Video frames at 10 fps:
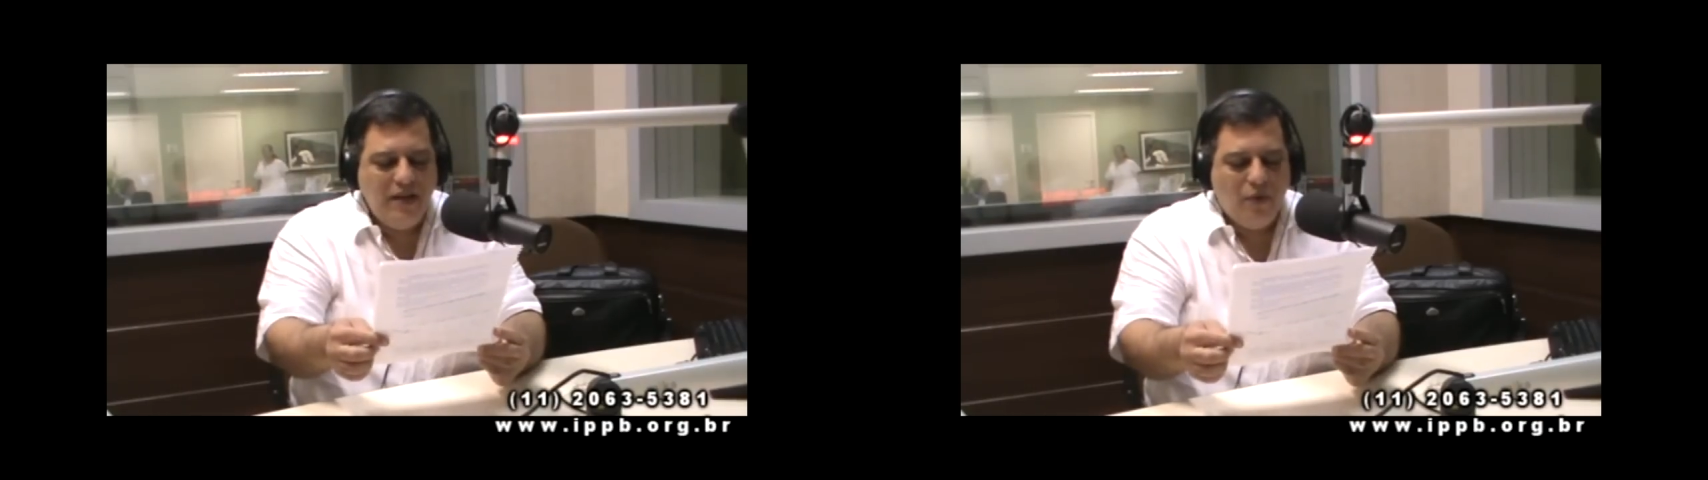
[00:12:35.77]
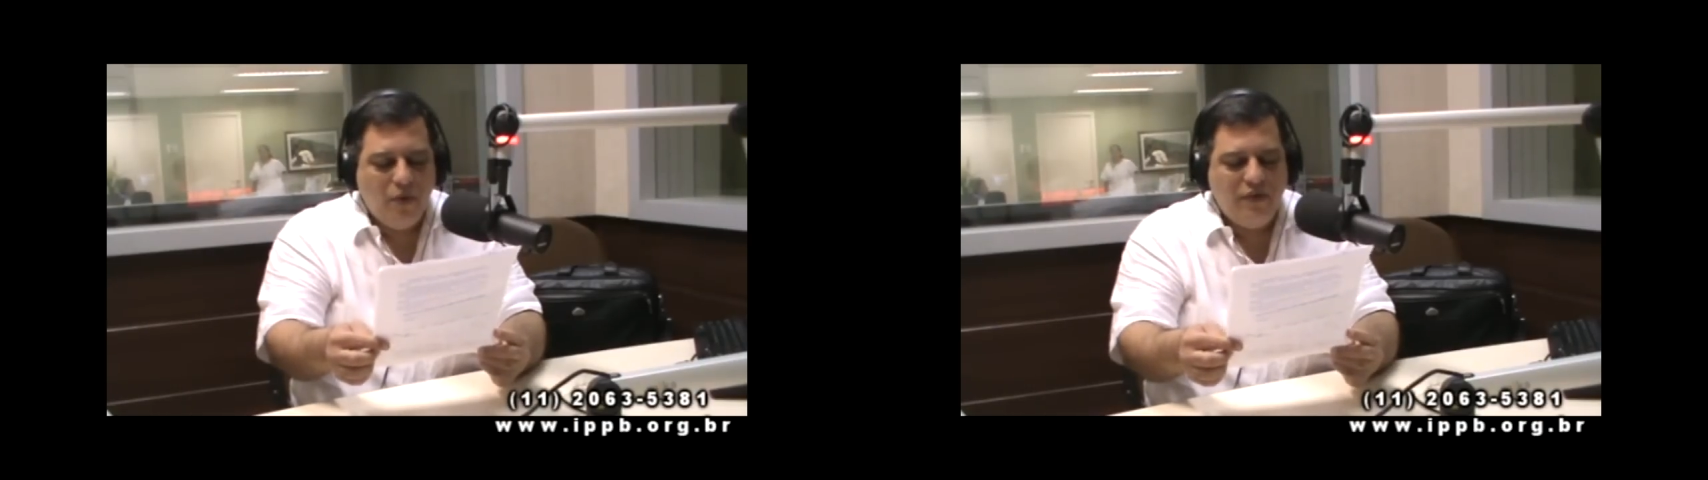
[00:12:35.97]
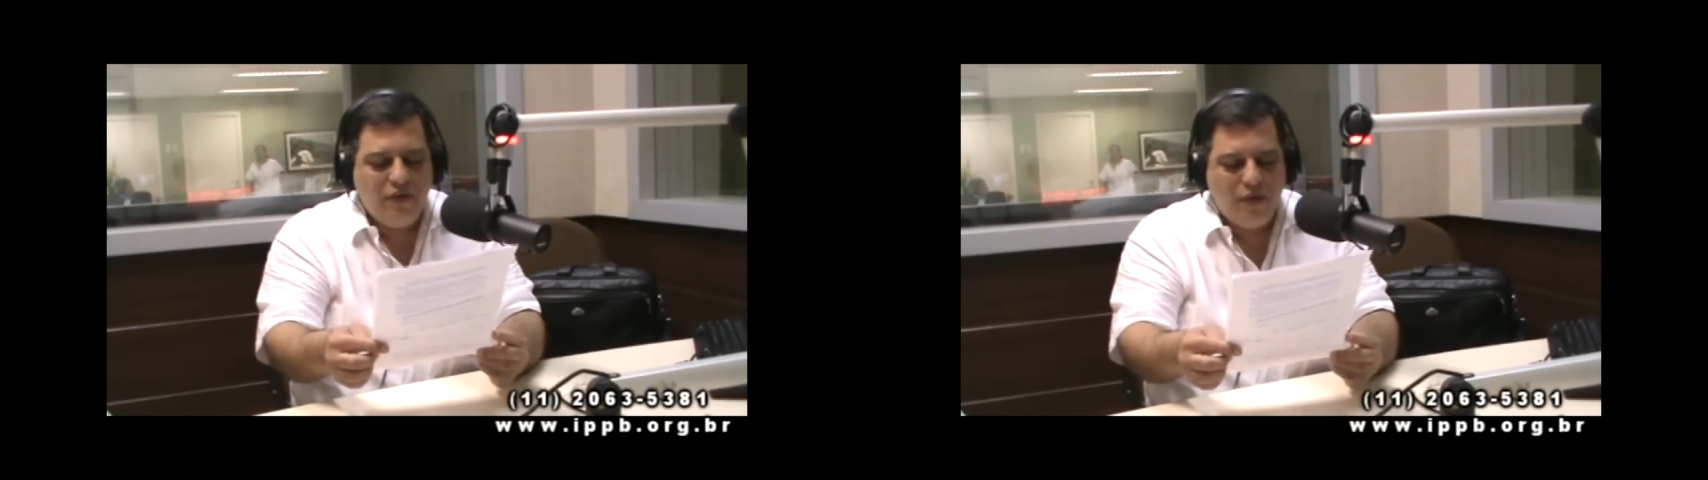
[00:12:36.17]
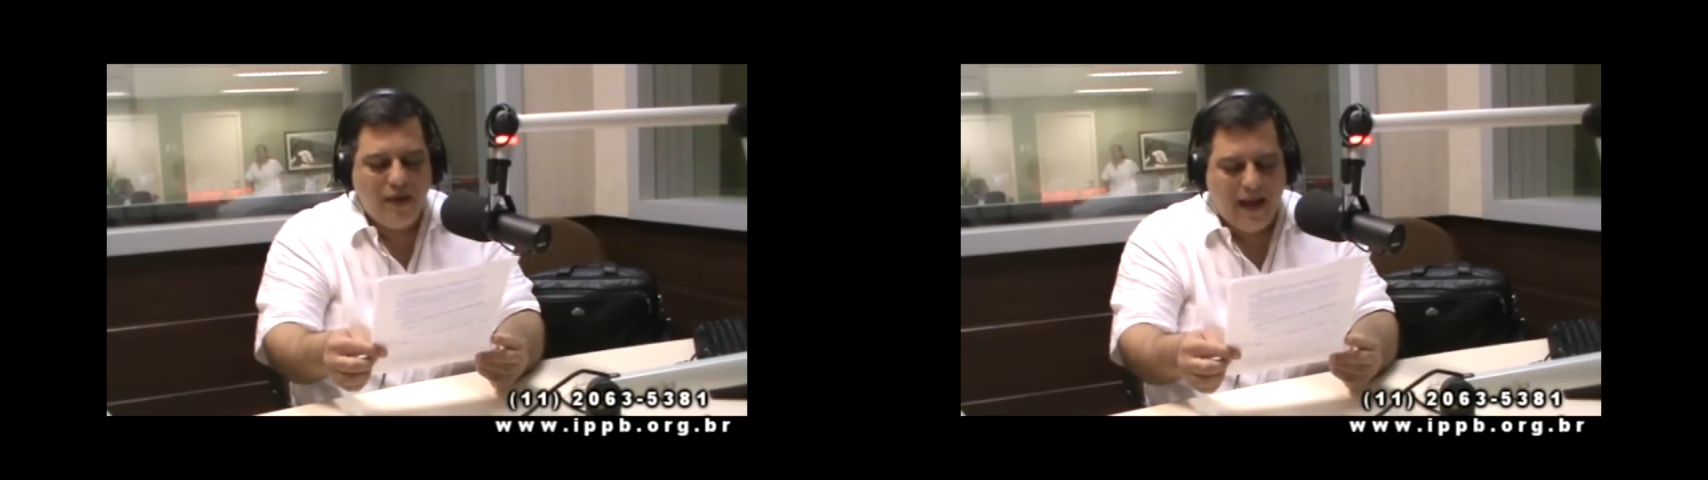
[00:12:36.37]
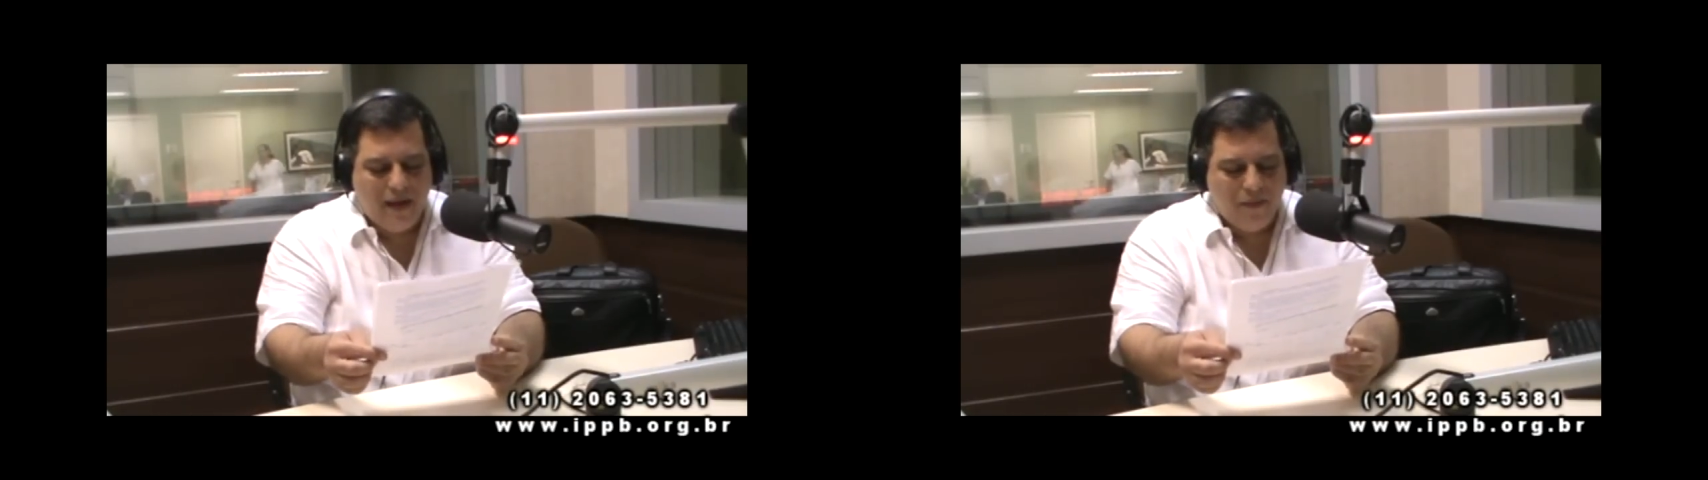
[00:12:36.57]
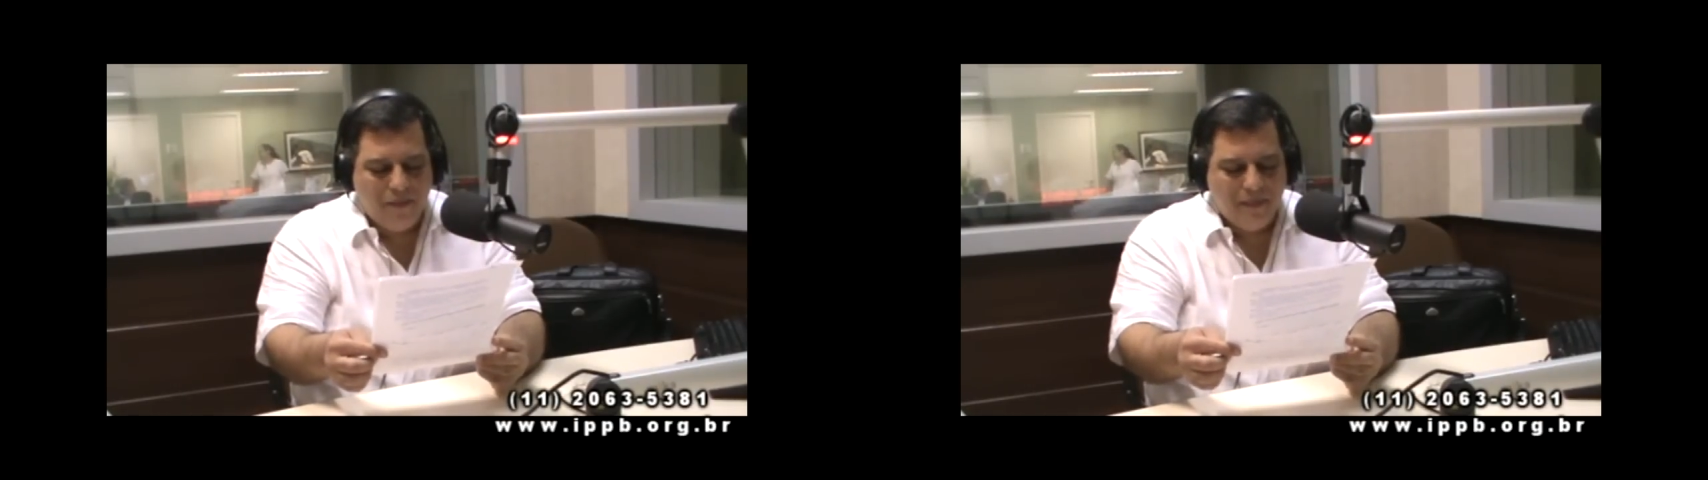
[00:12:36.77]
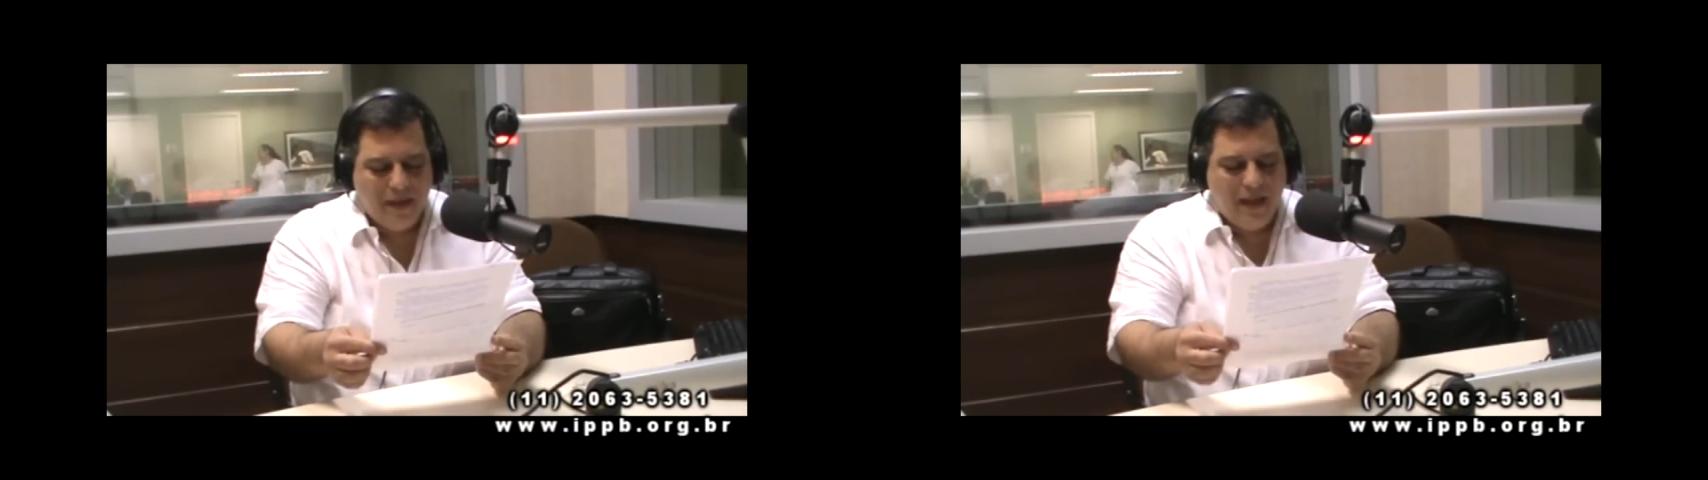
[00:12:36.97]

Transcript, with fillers: incondicional.